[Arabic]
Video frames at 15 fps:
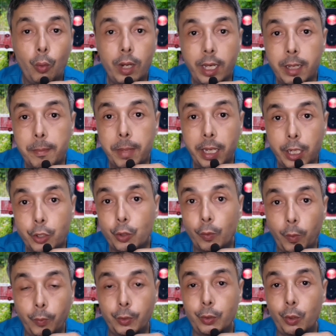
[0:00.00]
ولا كما
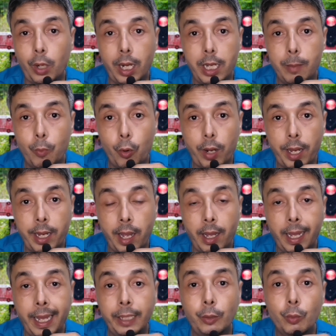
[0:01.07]
كنشوفوا في الصوره اللي
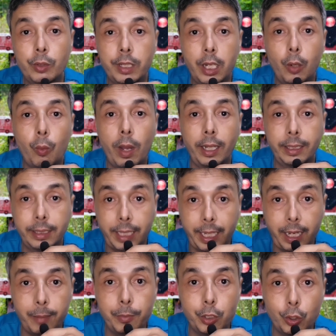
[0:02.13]
مورايا غتوصل لواحد
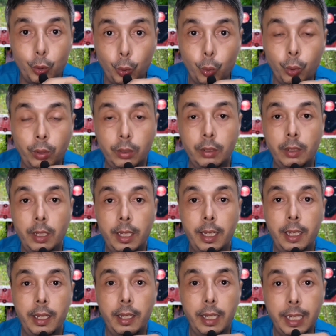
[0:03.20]
الطريق مسدود
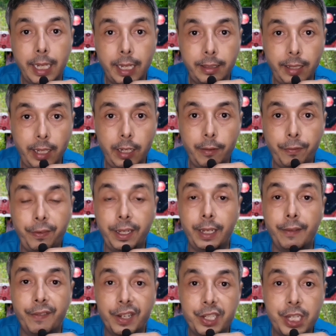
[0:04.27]
اللي غتعلن
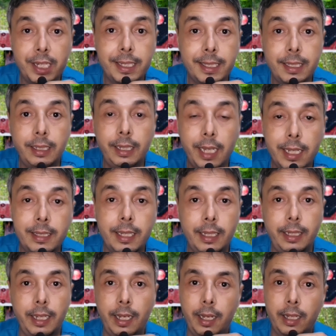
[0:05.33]
فيه فشل
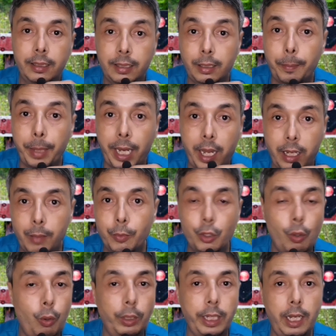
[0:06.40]
السياسه ديالها لتطبيق هذا
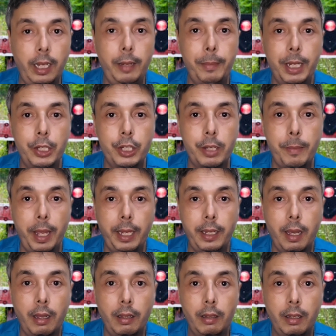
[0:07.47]
المشروع ديال الحمايه
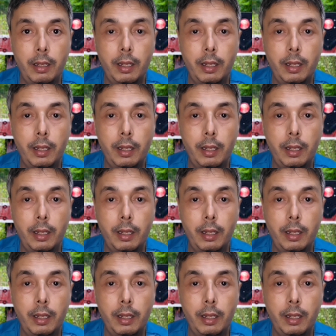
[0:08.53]
الاجتماعيه